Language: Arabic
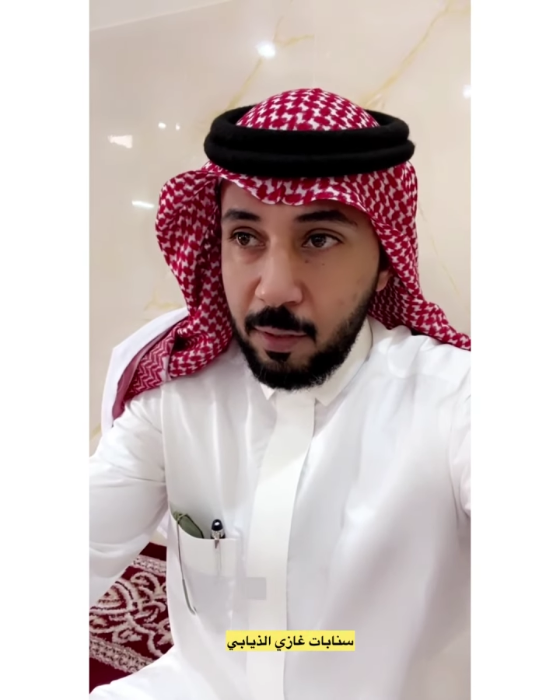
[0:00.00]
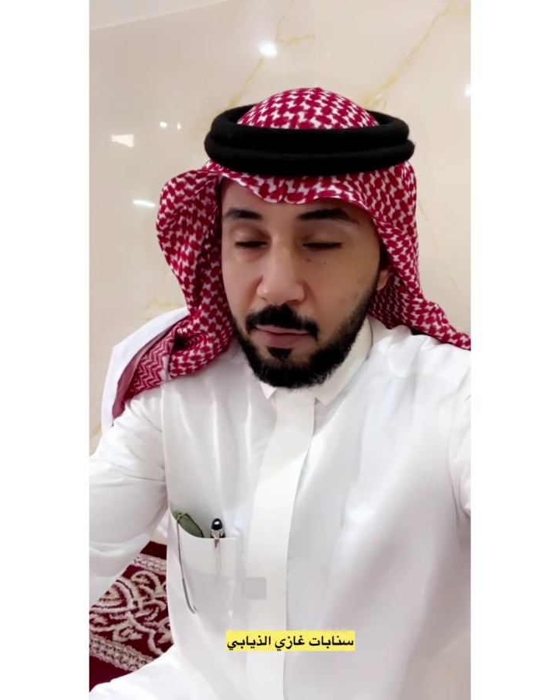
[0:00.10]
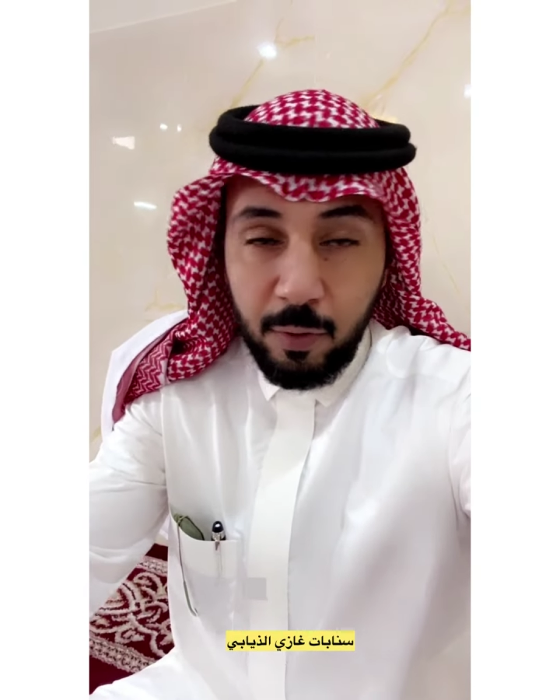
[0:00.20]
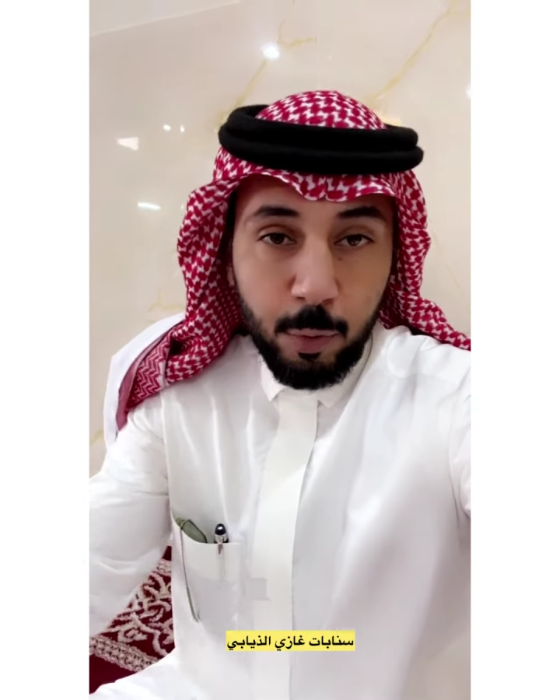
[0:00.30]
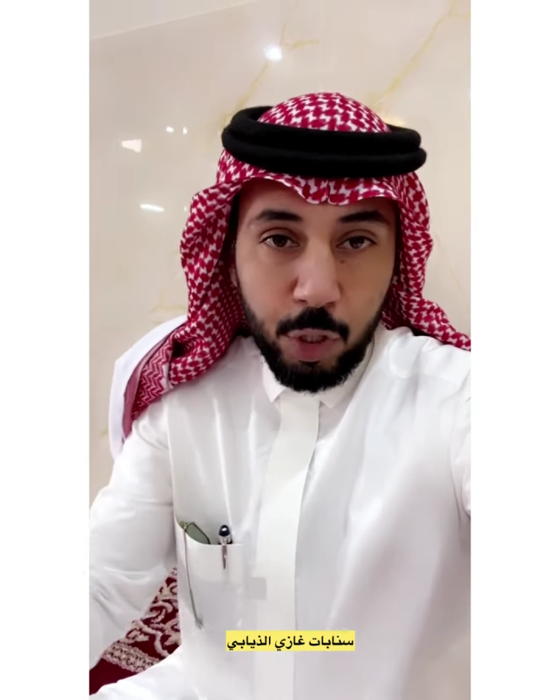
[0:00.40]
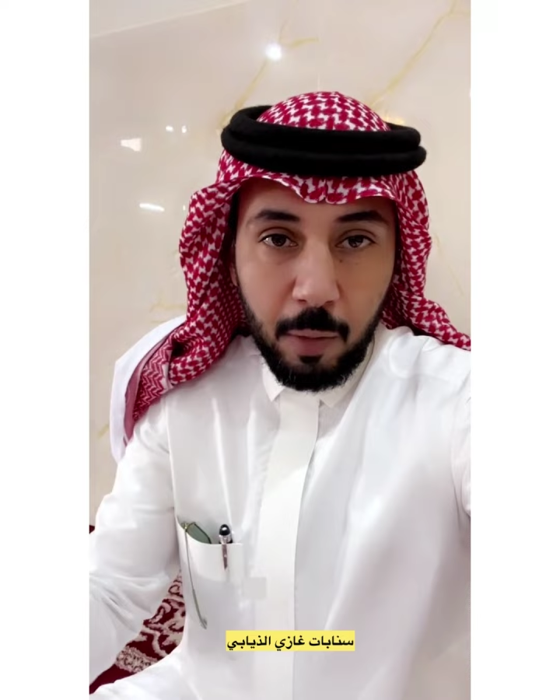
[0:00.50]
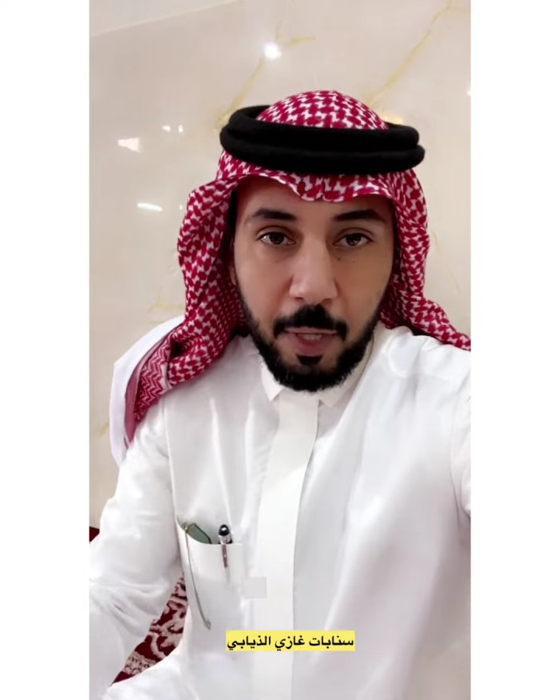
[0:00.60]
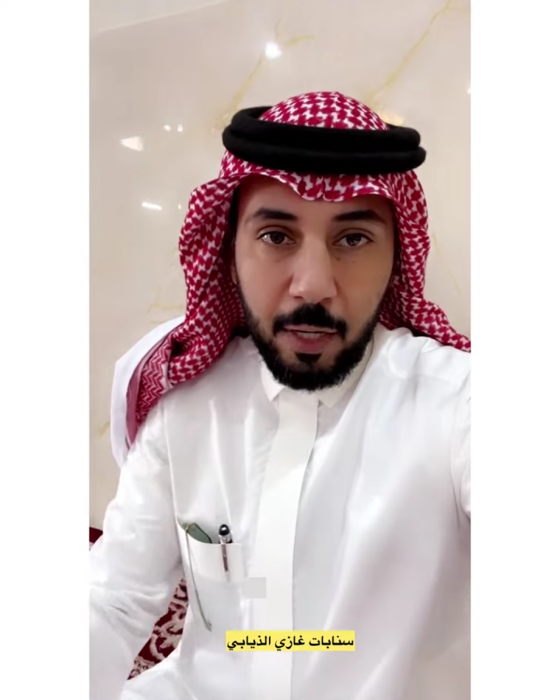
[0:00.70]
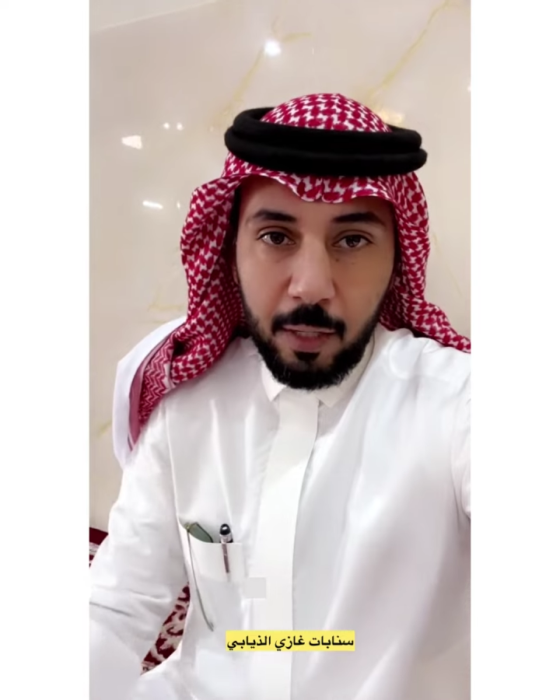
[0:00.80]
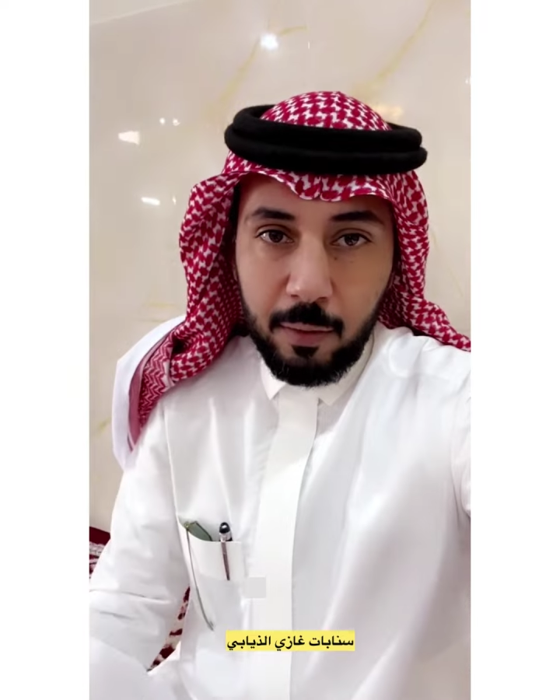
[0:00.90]
في
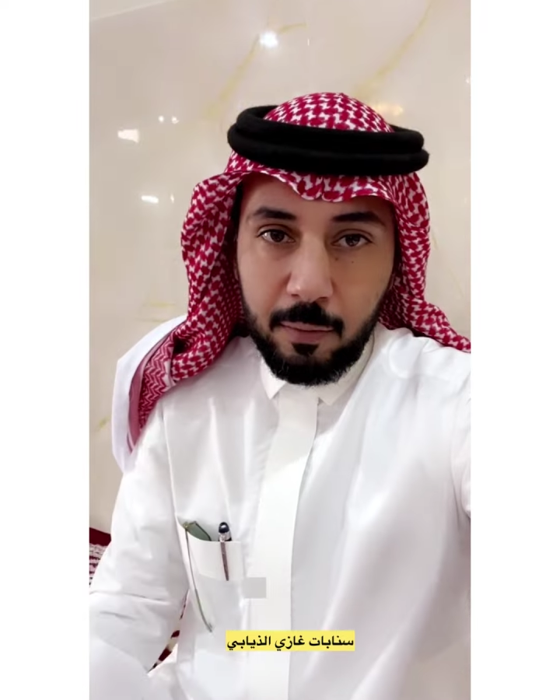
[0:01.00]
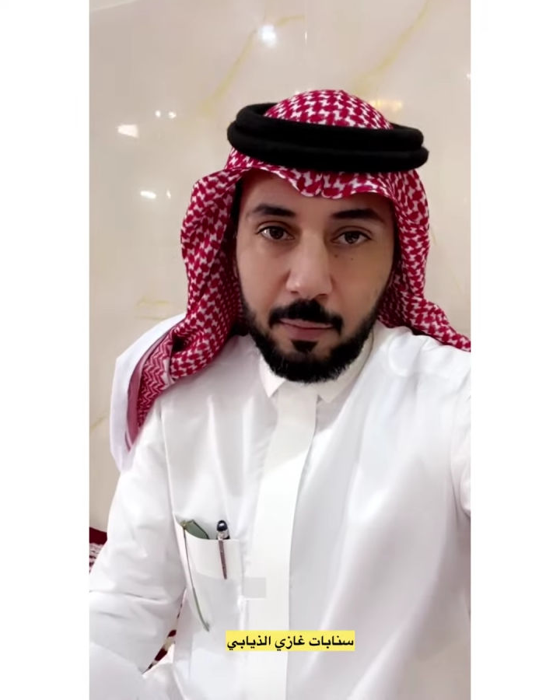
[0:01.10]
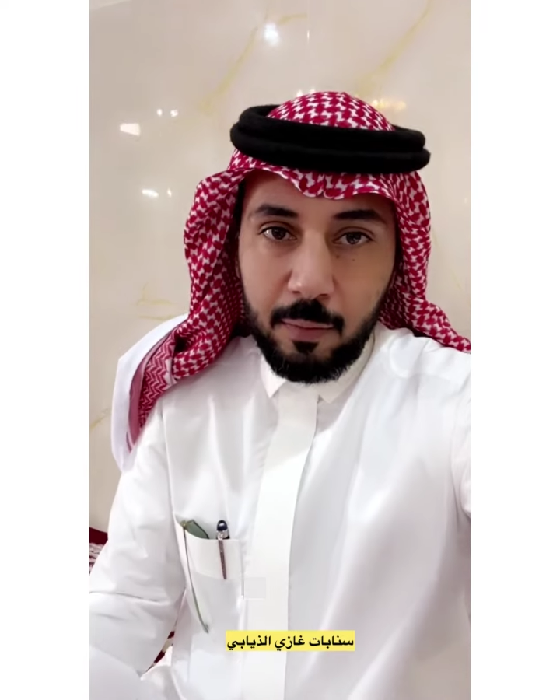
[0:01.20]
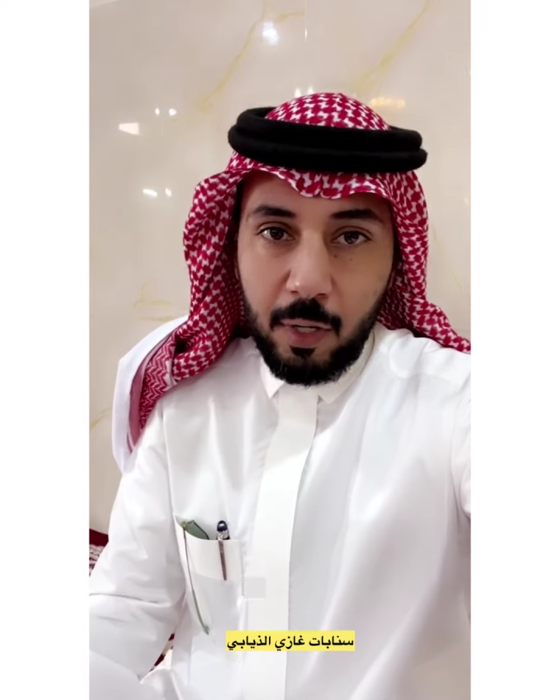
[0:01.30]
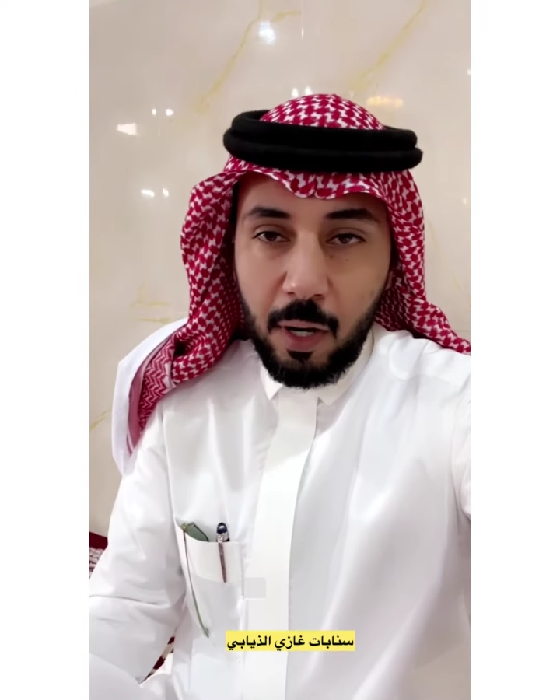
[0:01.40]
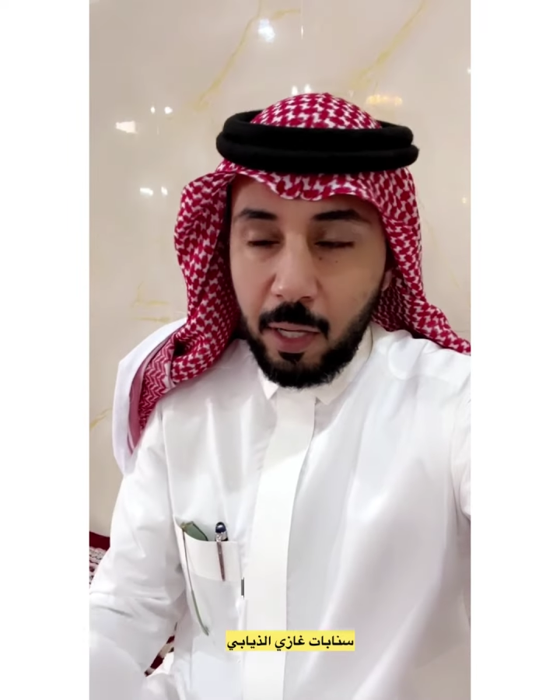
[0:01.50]
مجتمعنا الله